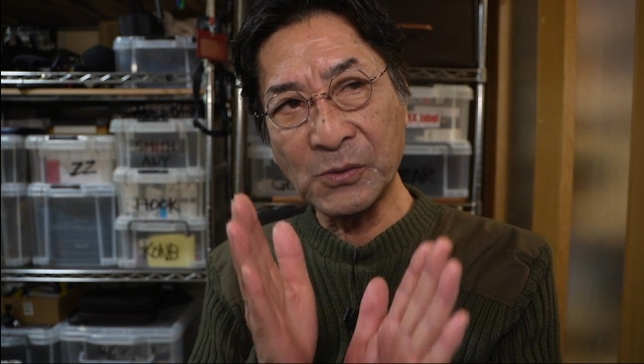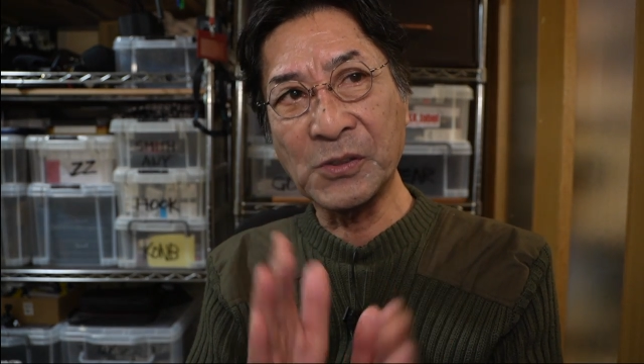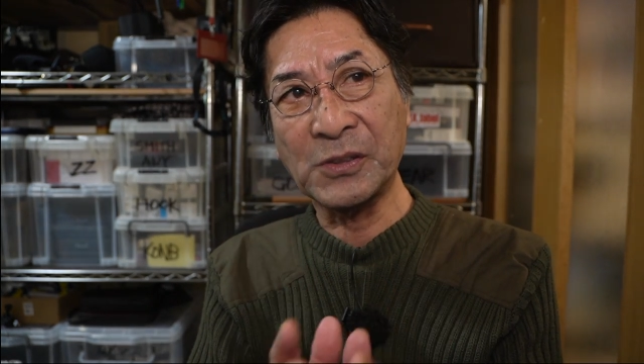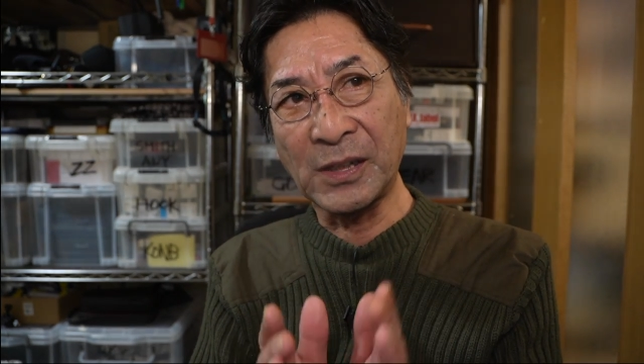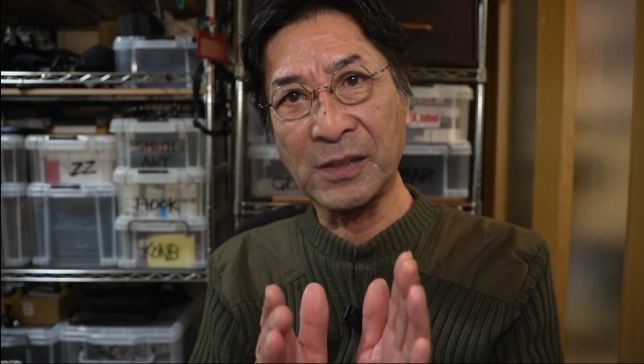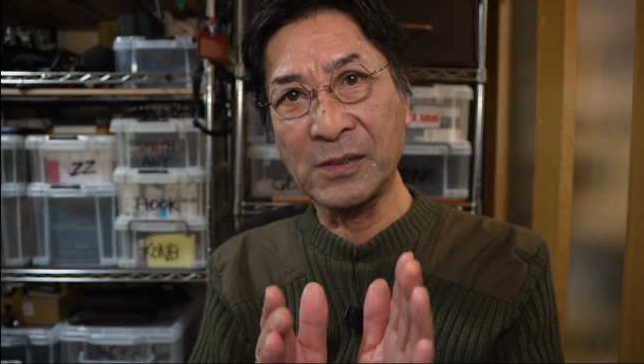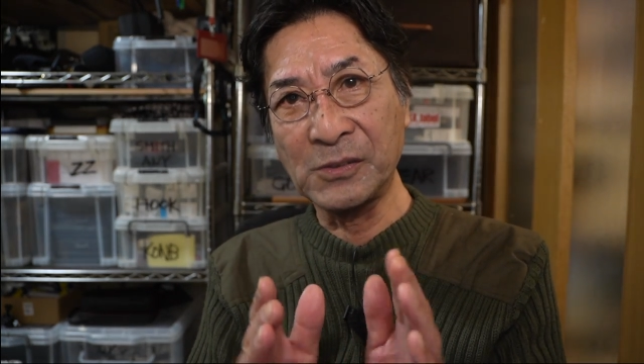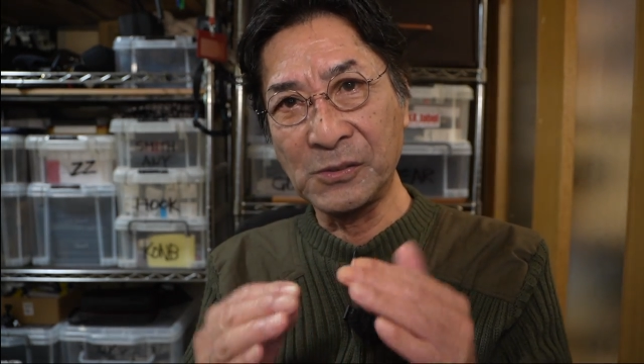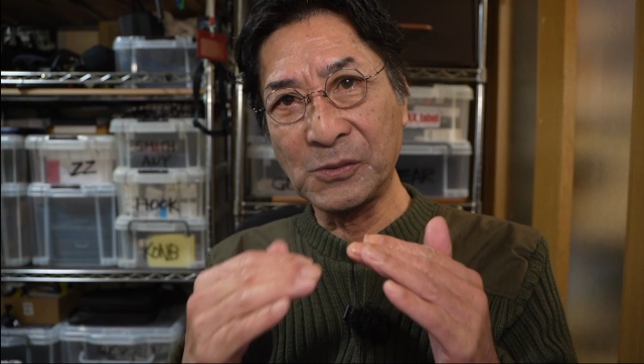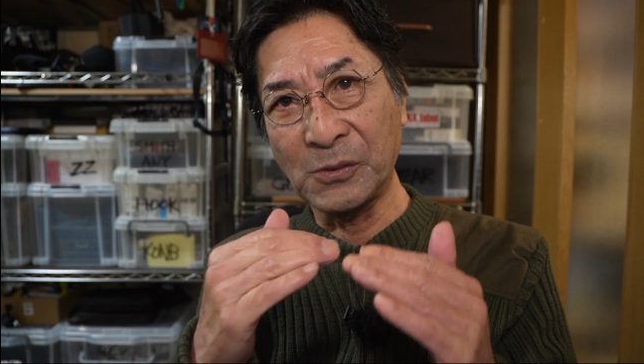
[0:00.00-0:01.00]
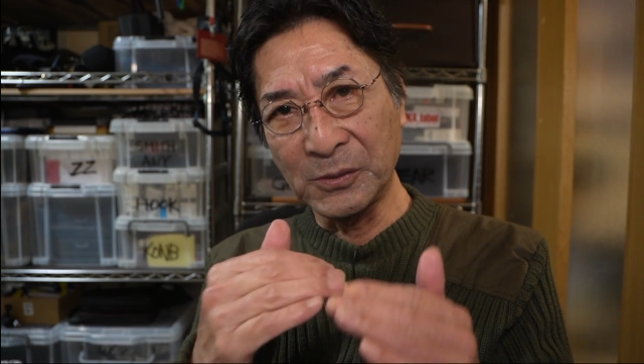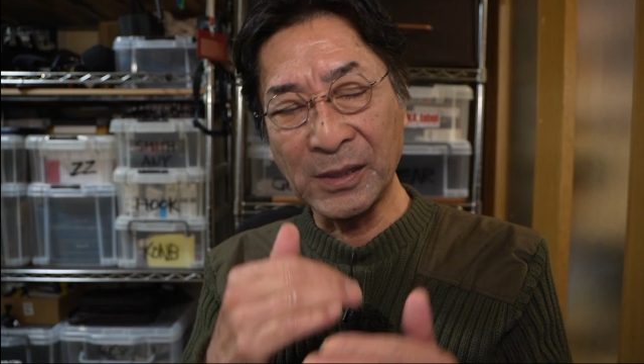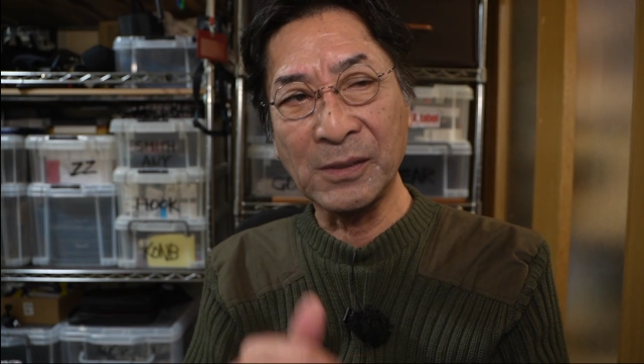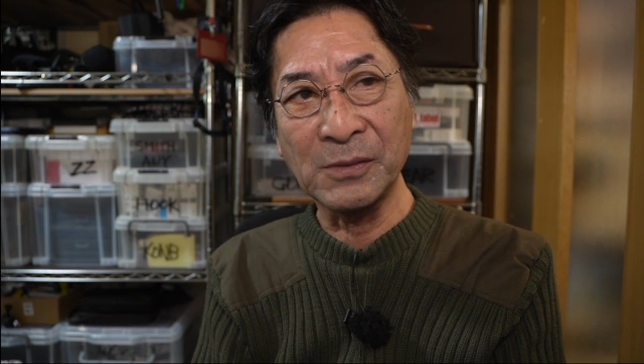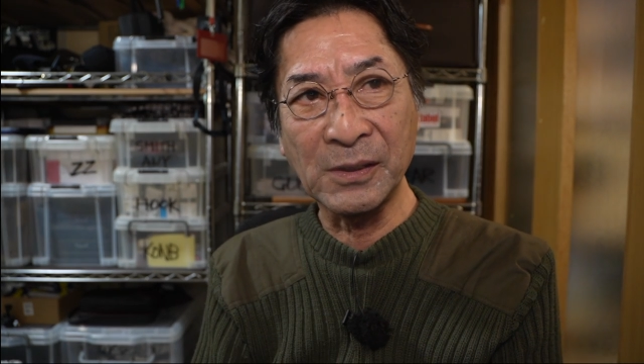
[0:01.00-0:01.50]
少し平らにするとかお
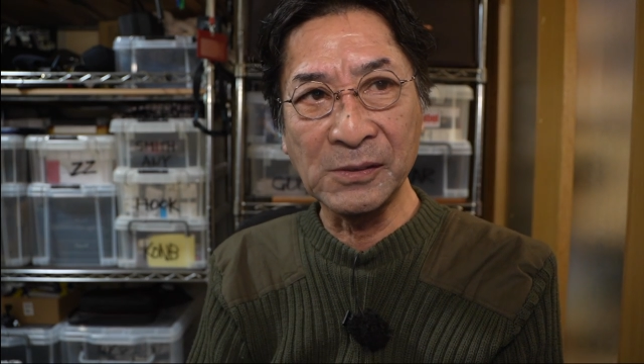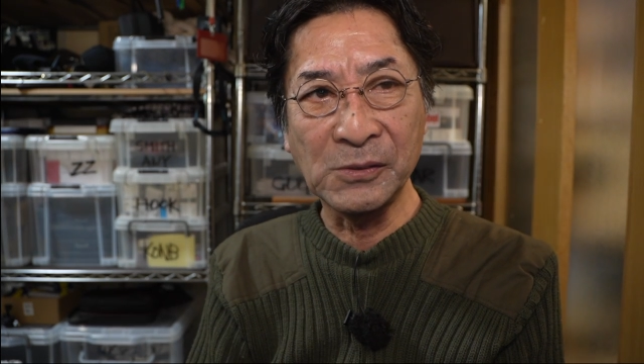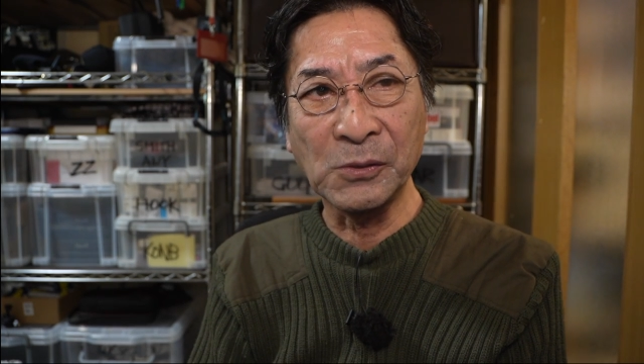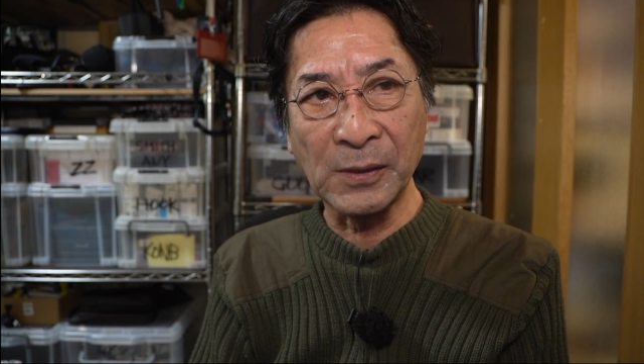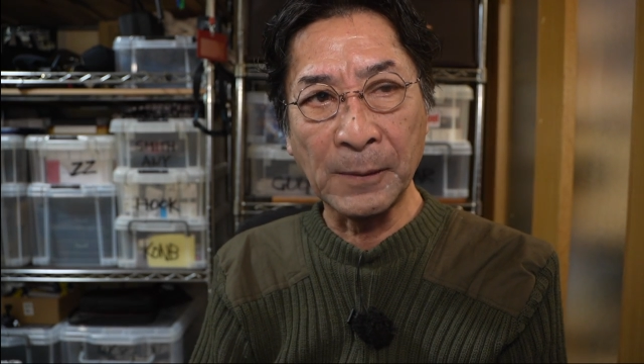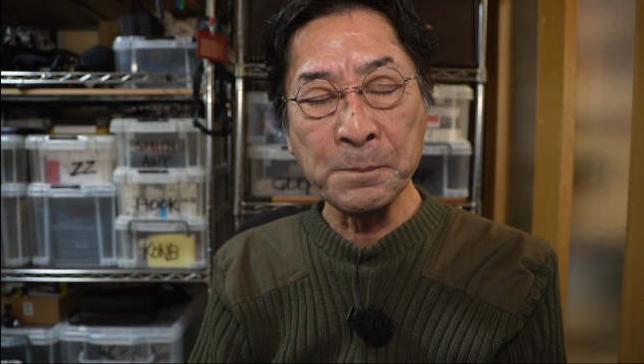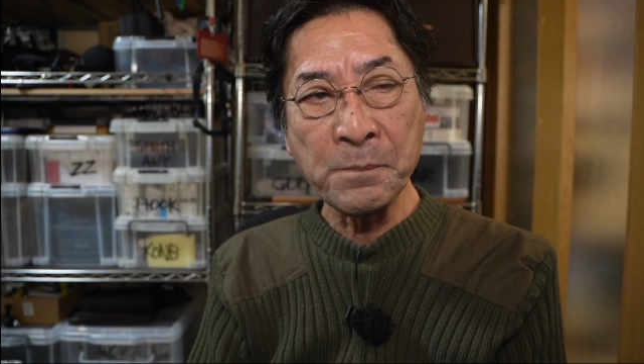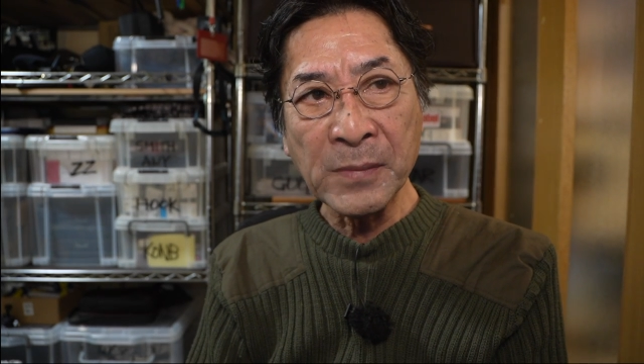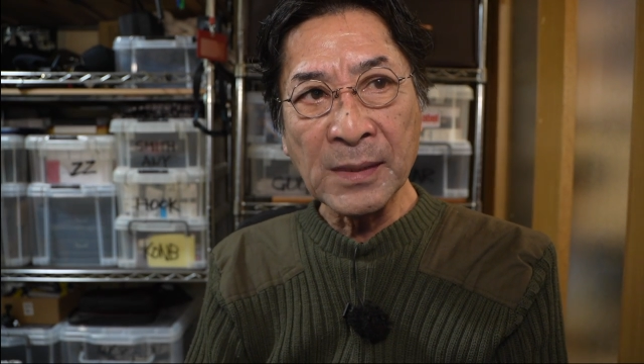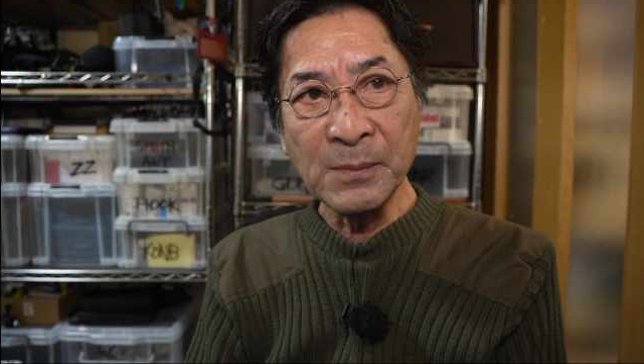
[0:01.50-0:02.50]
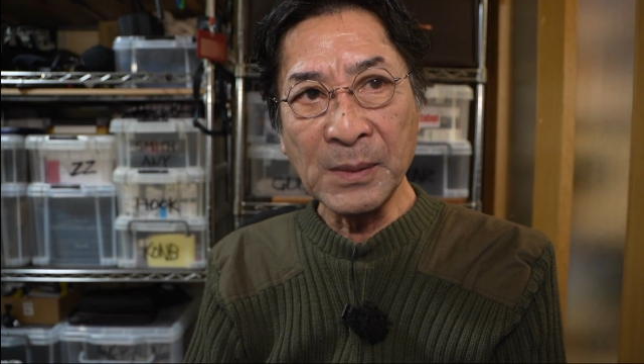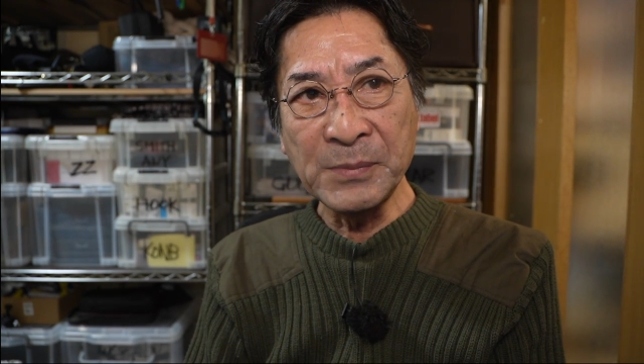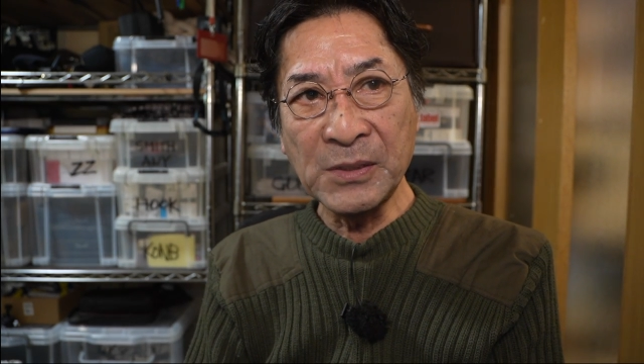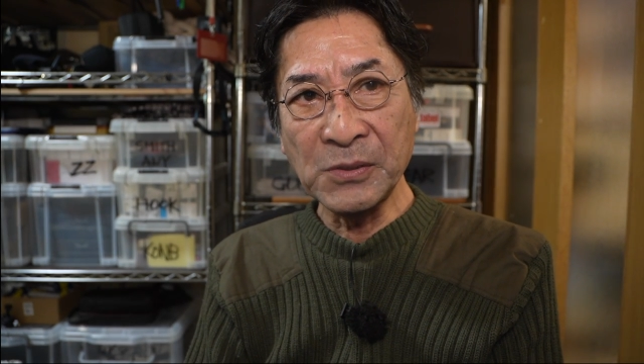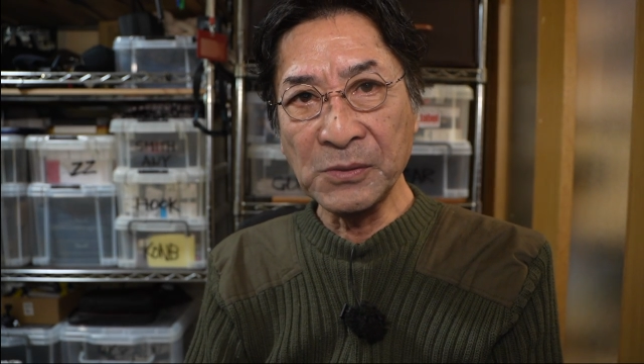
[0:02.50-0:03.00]
腹を削るとか、まあ、
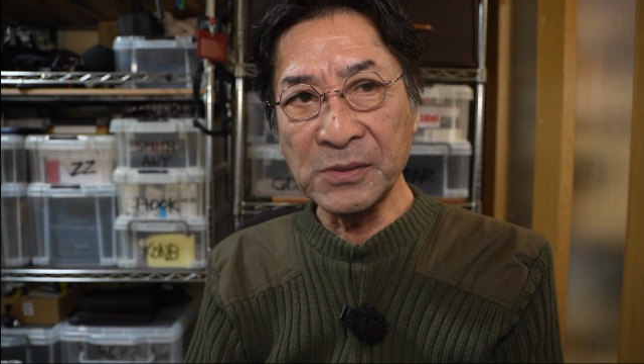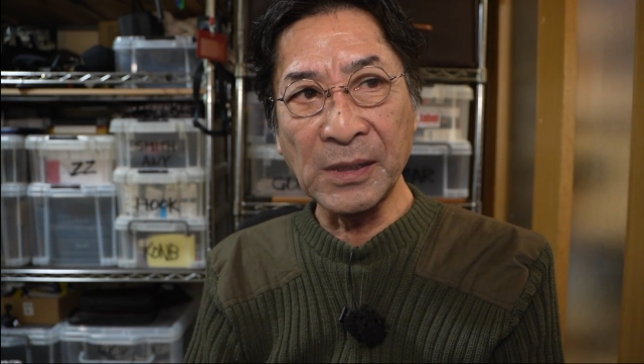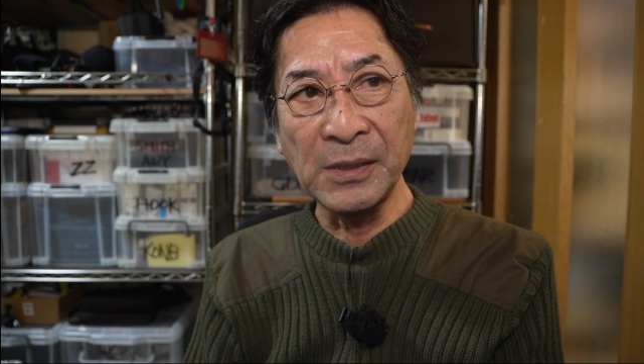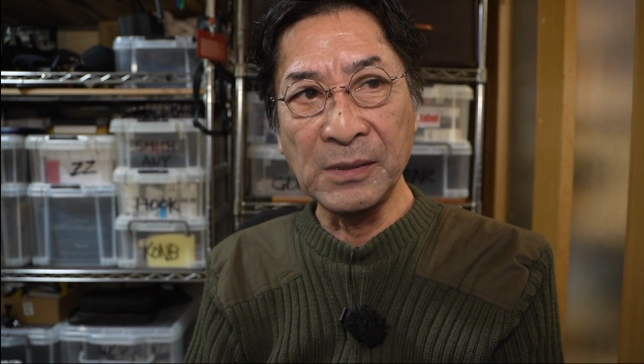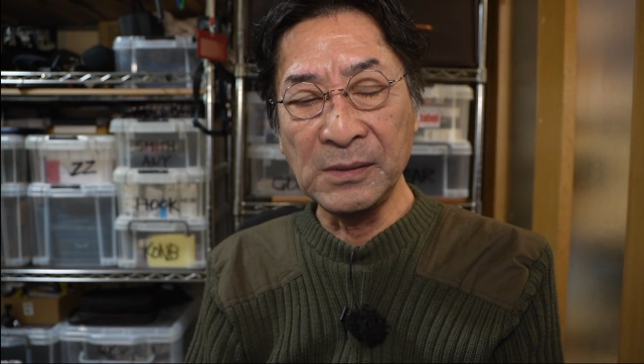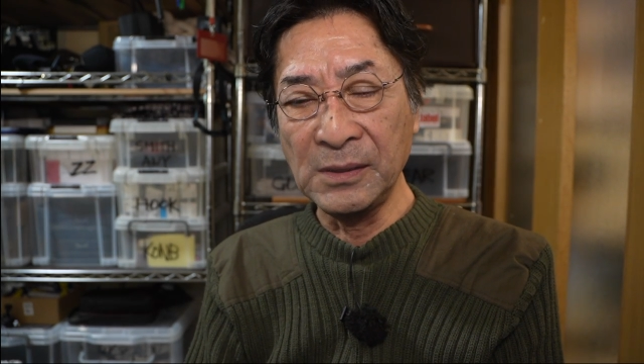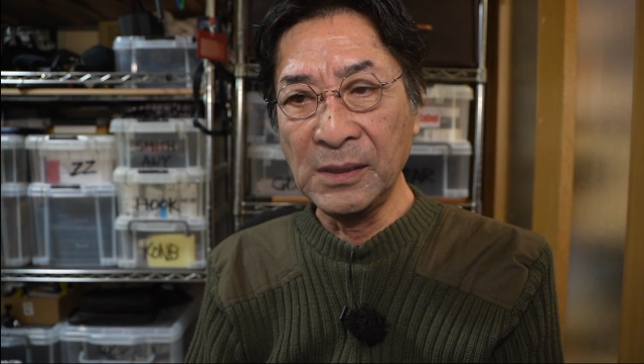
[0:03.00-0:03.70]
微調整、